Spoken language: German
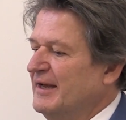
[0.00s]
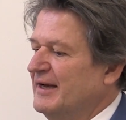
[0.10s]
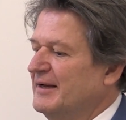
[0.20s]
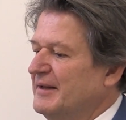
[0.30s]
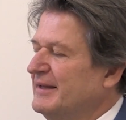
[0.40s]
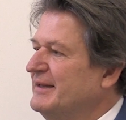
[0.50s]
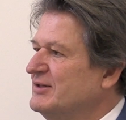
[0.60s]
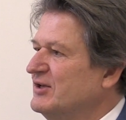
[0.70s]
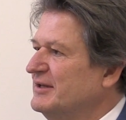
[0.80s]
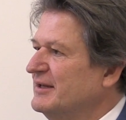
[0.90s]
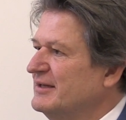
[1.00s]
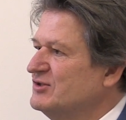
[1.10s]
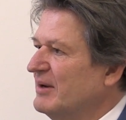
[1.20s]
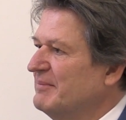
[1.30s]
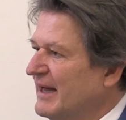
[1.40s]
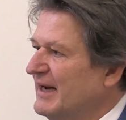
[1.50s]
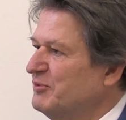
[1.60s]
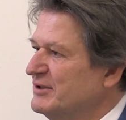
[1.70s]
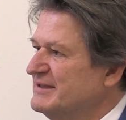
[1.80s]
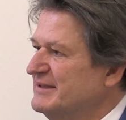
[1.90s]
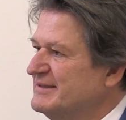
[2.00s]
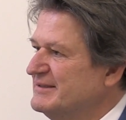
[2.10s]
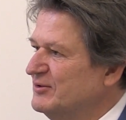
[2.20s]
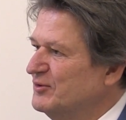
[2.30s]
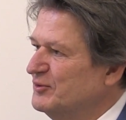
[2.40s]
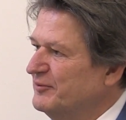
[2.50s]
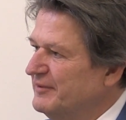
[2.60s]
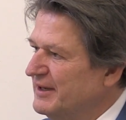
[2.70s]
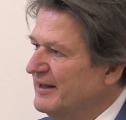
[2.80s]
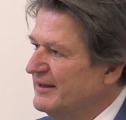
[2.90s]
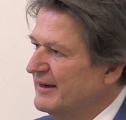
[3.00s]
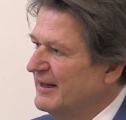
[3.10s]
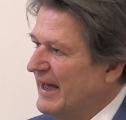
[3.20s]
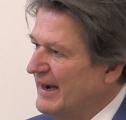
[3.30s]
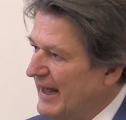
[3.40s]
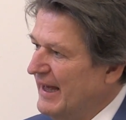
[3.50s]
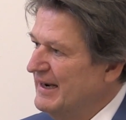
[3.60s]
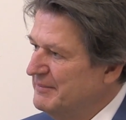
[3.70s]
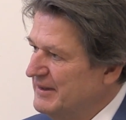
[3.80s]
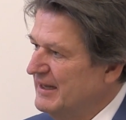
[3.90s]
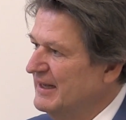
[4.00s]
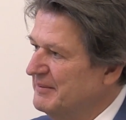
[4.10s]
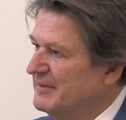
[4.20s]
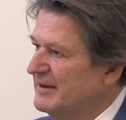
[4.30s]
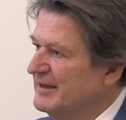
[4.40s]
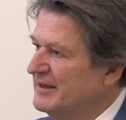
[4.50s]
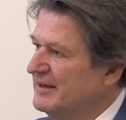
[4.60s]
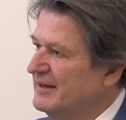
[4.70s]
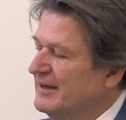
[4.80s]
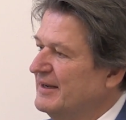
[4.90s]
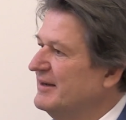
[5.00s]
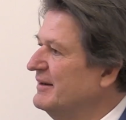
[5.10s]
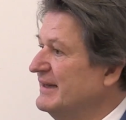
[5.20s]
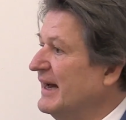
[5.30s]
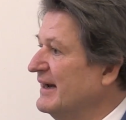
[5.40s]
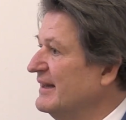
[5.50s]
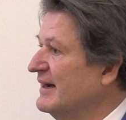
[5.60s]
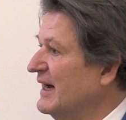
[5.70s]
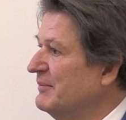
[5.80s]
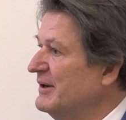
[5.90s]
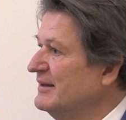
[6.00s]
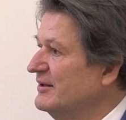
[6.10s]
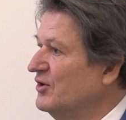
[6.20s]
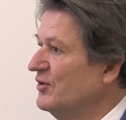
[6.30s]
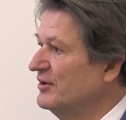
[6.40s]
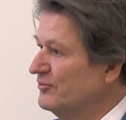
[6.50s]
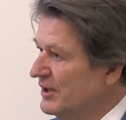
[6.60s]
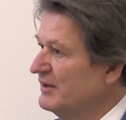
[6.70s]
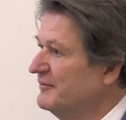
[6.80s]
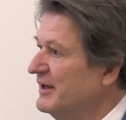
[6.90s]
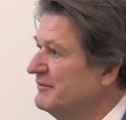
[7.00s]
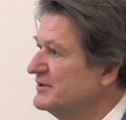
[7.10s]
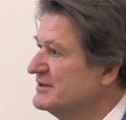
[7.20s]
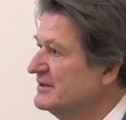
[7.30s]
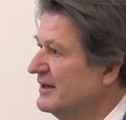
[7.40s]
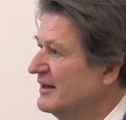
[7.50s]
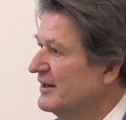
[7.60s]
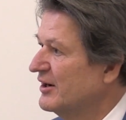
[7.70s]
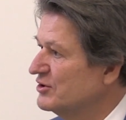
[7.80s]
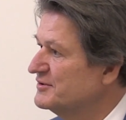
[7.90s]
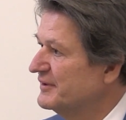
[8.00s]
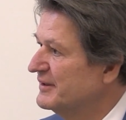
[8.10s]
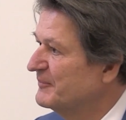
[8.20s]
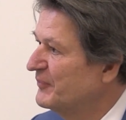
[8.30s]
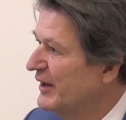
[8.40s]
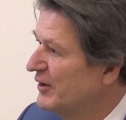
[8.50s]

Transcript: äh, die in, in, in so einem Labor sitzen und wirklich an, an einem Thema äh, jahrelang arbeiten können und dann aber wirklich was äh, rausfinden.